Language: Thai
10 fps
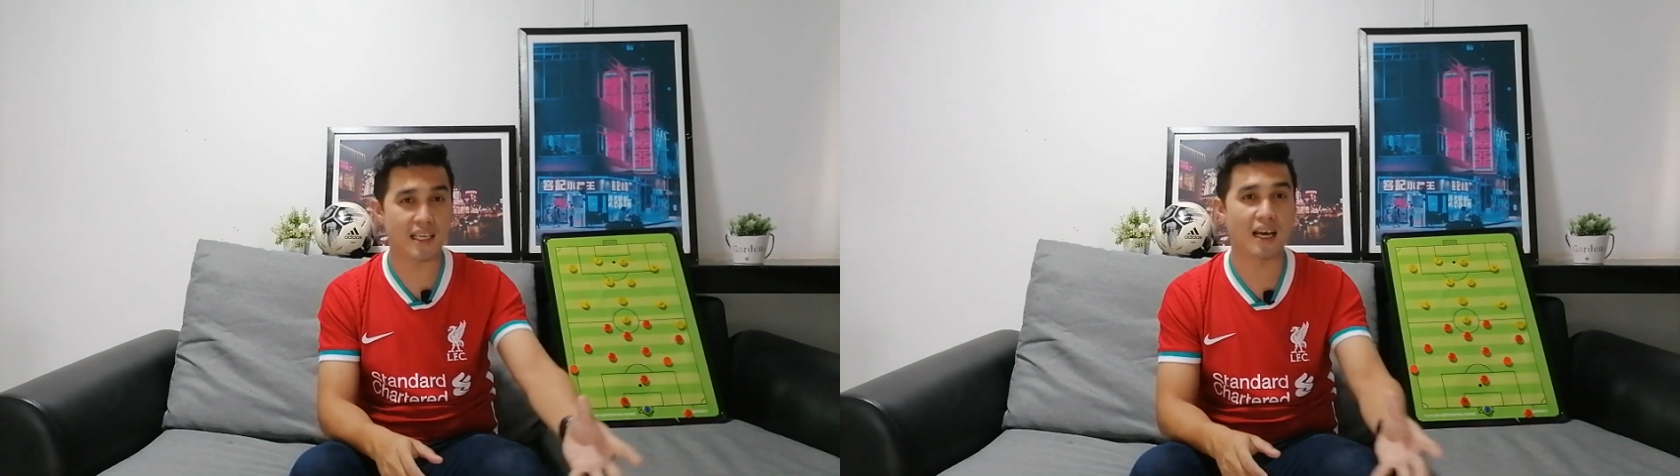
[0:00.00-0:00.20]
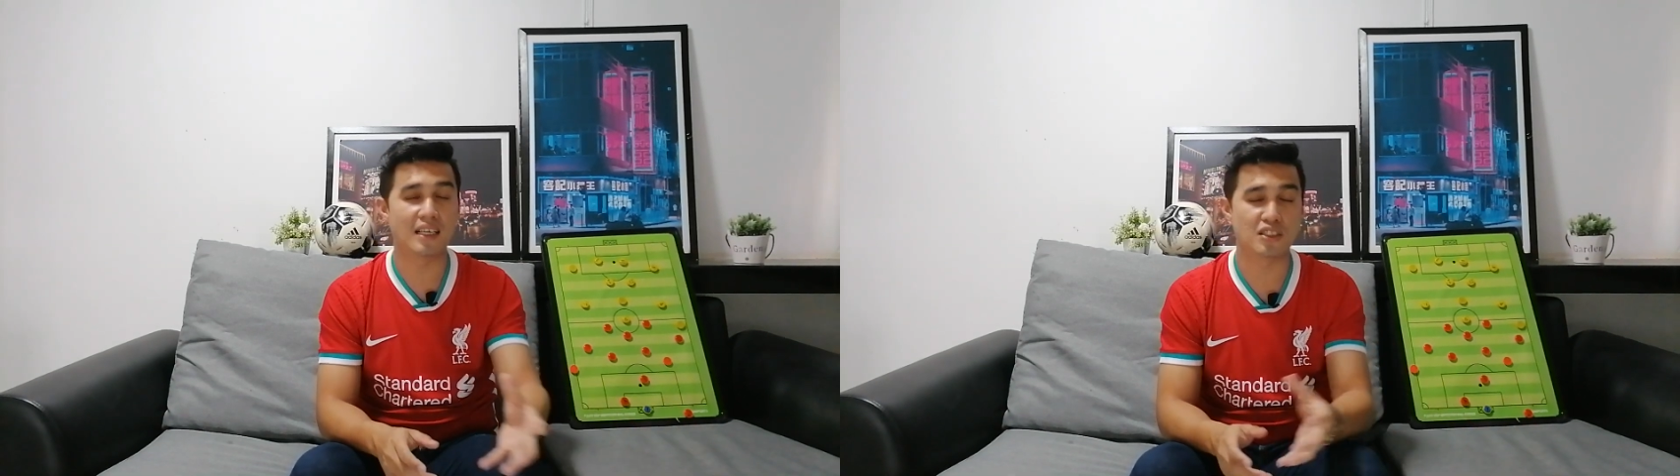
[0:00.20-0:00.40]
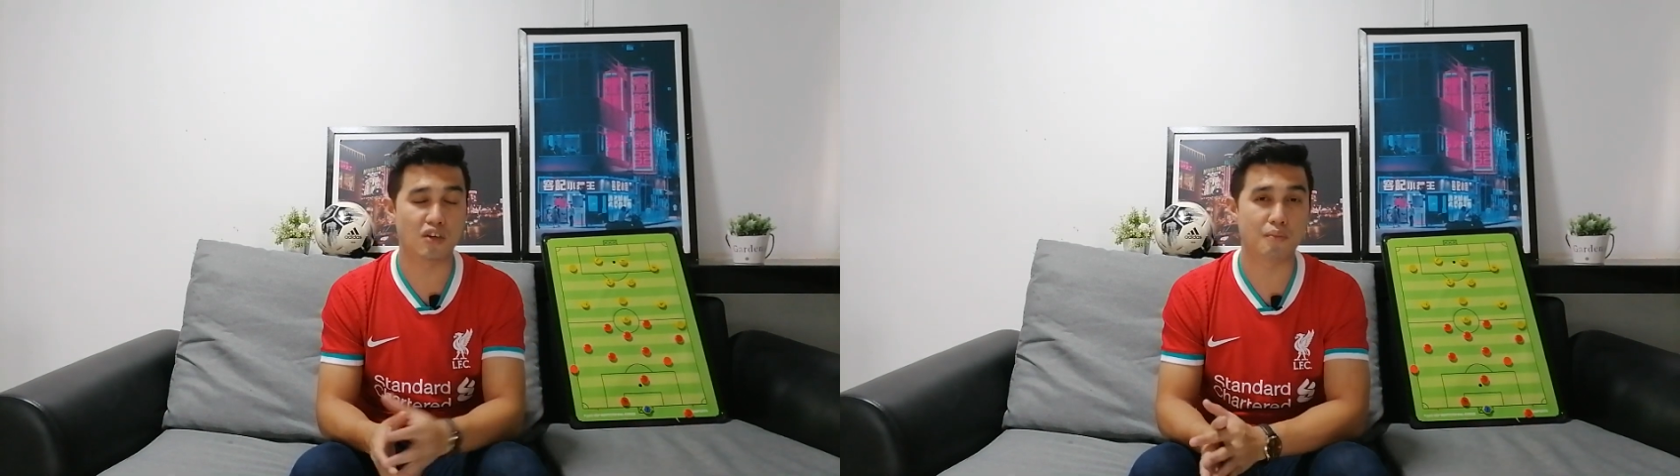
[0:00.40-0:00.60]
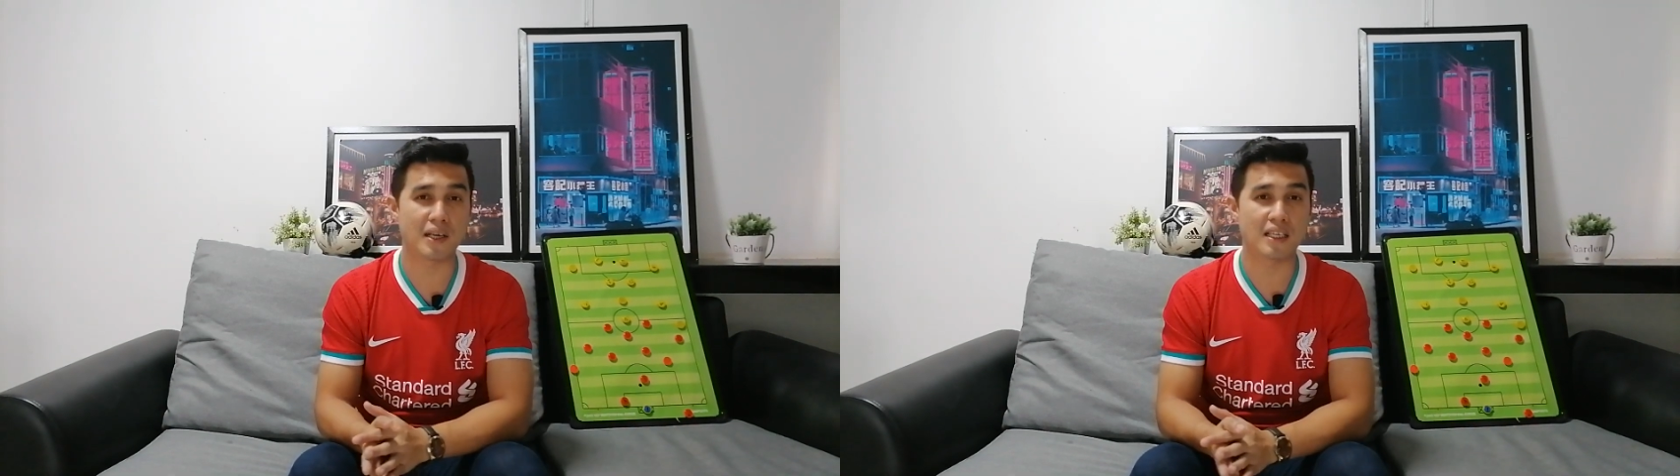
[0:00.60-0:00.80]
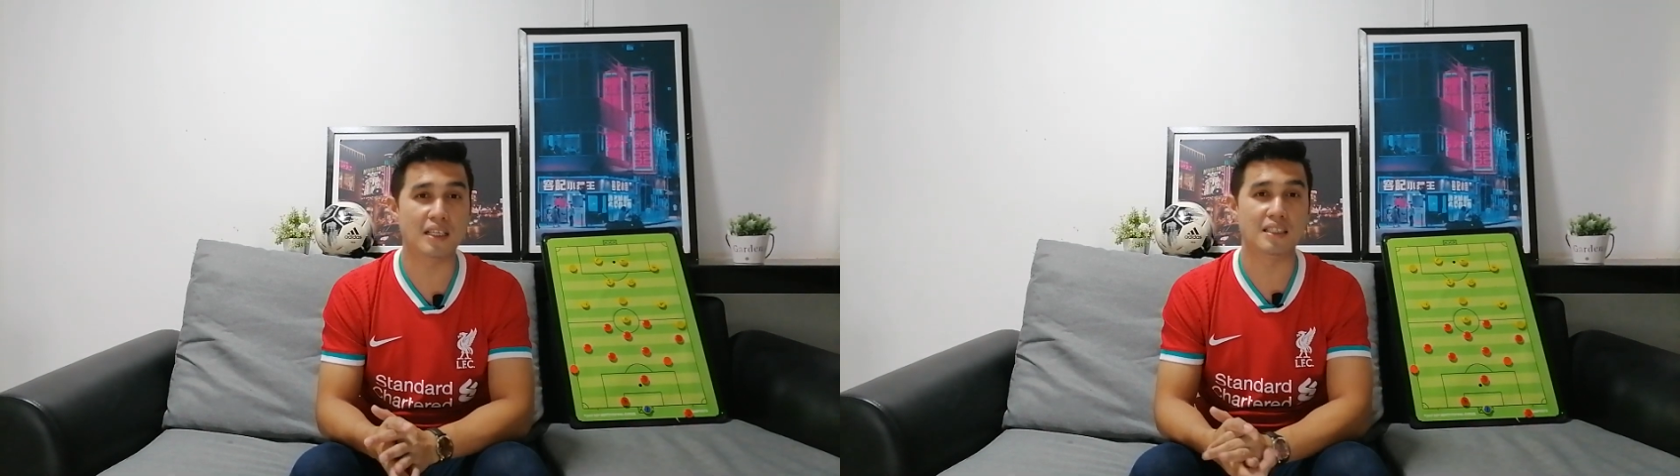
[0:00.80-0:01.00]
ได้อย่างอริซอง
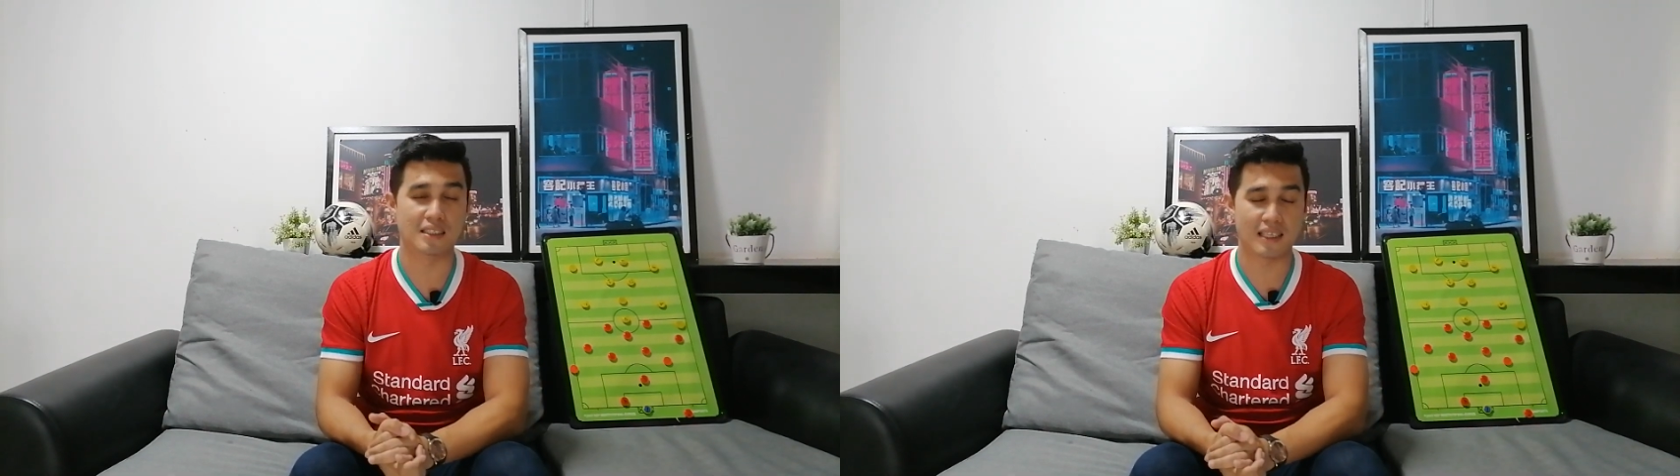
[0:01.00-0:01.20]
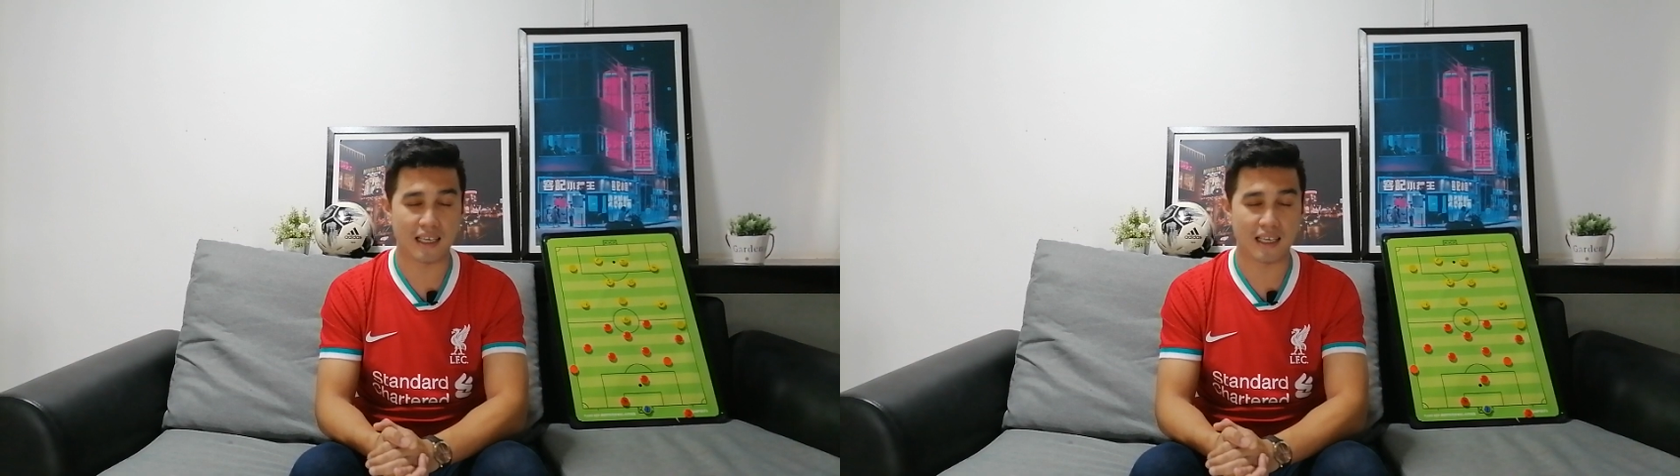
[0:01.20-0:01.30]
เบเกอร์